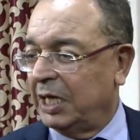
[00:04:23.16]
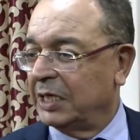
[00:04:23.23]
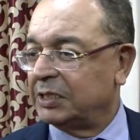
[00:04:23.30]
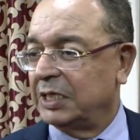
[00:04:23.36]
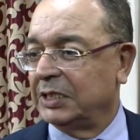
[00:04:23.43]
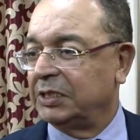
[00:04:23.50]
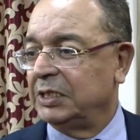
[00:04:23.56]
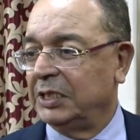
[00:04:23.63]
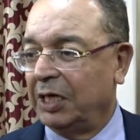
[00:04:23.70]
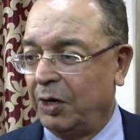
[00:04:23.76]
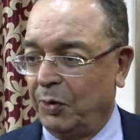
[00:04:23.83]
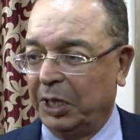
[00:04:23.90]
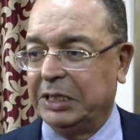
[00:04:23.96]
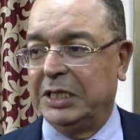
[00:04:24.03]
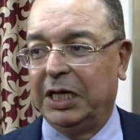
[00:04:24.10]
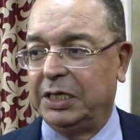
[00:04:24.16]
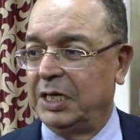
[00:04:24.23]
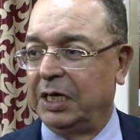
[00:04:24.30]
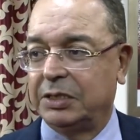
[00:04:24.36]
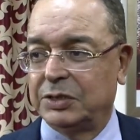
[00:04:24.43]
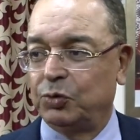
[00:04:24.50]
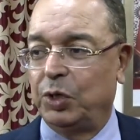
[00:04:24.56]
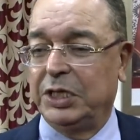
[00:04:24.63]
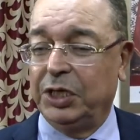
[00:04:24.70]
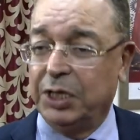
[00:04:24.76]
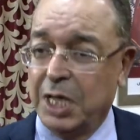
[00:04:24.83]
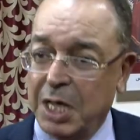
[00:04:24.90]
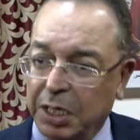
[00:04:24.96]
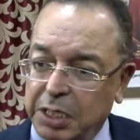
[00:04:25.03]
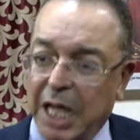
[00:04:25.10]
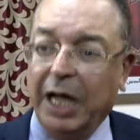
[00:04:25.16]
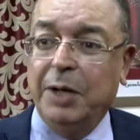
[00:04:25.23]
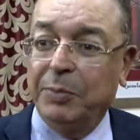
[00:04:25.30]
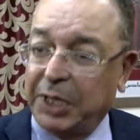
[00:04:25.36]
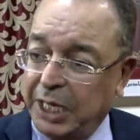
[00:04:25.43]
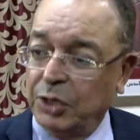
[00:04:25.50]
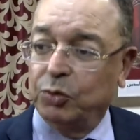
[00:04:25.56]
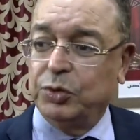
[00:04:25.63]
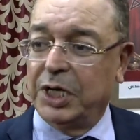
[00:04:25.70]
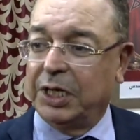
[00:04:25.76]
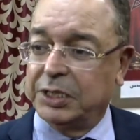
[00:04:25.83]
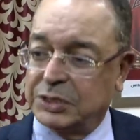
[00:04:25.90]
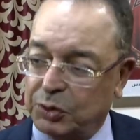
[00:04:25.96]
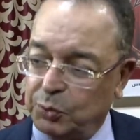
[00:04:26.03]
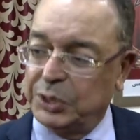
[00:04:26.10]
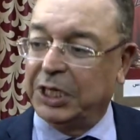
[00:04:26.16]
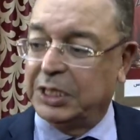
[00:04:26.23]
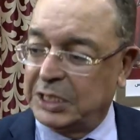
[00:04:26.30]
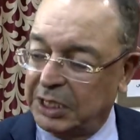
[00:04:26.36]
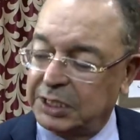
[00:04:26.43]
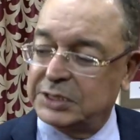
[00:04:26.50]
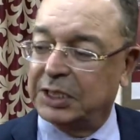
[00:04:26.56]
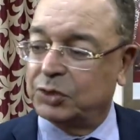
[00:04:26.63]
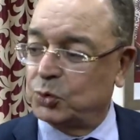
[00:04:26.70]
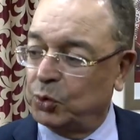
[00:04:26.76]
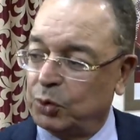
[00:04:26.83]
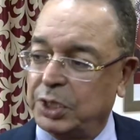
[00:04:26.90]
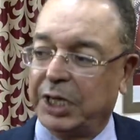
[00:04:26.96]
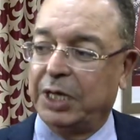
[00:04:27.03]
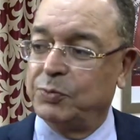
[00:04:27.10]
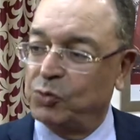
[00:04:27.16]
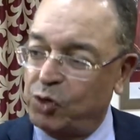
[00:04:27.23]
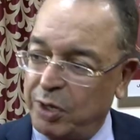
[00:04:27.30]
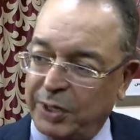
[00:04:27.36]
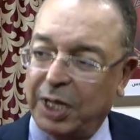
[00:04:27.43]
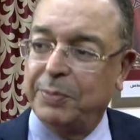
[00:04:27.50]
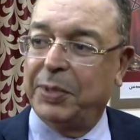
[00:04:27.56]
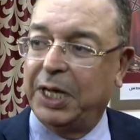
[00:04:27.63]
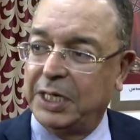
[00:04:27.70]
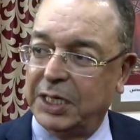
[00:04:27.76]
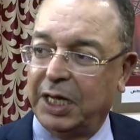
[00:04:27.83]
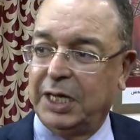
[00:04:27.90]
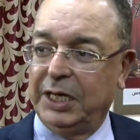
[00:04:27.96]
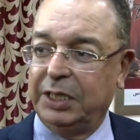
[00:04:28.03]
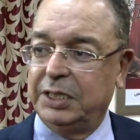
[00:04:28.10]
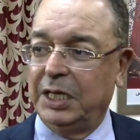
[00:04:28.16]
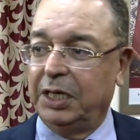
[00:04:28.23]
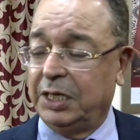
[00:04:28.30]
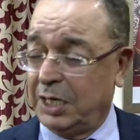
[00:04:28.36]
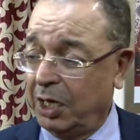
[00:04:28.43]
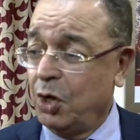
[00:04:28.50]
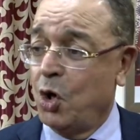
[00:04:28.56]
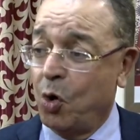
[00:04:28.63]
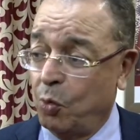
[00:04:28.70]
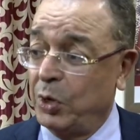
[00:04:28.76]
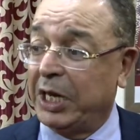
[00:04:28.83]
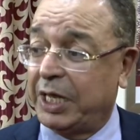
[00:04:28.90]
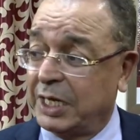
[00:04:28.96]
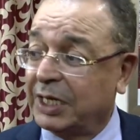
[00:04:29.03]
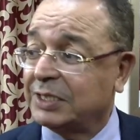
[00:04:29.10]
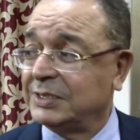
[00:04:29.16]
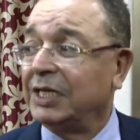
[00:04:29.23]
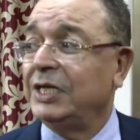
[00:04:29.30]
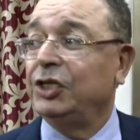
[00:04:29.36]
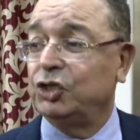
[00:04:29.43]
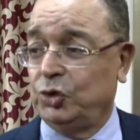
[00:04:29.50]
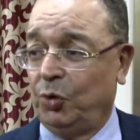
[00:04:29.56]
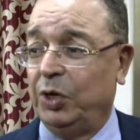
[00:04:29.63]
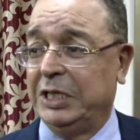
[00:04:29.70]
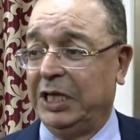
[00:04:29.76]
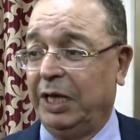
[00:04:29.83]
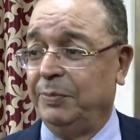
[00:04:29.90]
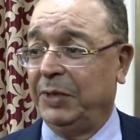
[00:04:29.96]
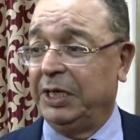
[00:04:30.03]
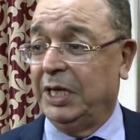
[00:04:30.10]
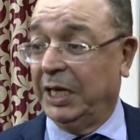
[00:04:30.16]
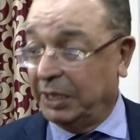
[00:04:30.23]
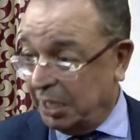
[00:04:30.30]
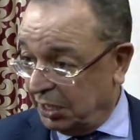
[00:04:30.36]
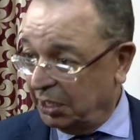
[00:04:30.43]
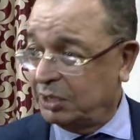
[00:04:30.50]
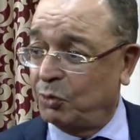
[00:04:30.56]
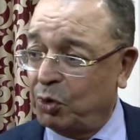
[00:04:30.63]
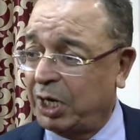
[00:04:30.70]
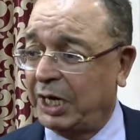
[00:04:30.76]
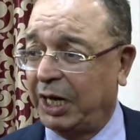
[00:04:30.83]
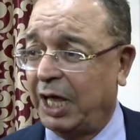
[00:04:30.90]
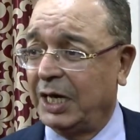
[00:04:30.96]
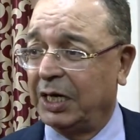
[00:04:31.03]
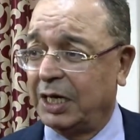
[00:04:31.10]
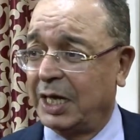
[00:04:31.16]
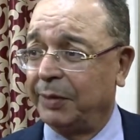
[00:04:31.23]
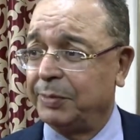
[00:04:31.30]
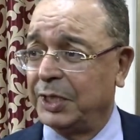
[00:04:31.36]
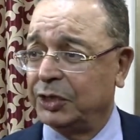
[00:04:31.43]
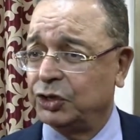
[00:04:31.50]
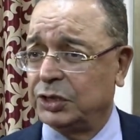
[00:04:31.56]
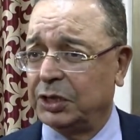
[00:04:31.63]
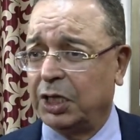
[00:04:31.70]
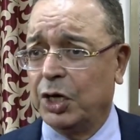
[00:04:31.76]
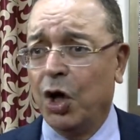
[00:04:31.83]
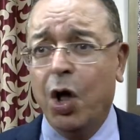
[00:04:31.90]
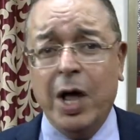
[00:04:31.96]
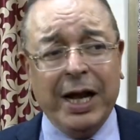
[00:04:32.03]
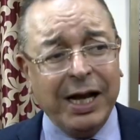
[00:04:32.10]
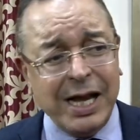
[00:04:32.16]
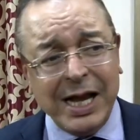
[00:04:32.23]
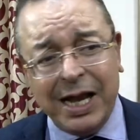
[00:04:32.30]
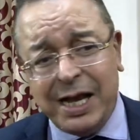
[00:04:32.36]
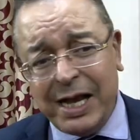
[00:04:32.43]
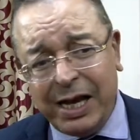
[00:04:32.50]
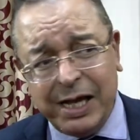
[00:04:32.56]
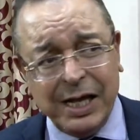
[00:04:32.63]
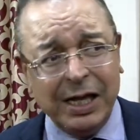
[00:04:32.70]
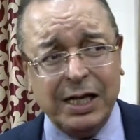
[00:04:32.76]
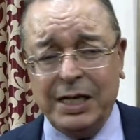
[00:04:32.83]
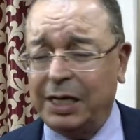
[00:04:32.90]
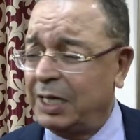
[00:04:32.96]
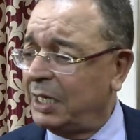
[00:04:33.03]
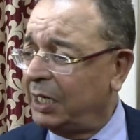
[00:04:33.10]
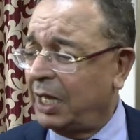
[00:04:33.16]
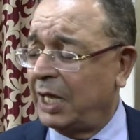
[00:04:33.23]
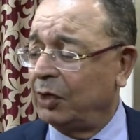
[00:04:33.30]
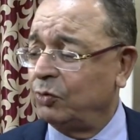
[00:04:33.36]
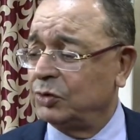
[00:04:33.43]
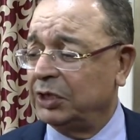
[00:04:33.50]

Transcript: الاساتذه وعندنا الناس وهذه نعم كاين هناك تكوينات اللي خصها تكون كاين موافقه الى غير ذلك ولكن خصنا ننجحوا هذه العمليه لان هذا هو الرهان الكبير جدا اللي اللي كانوا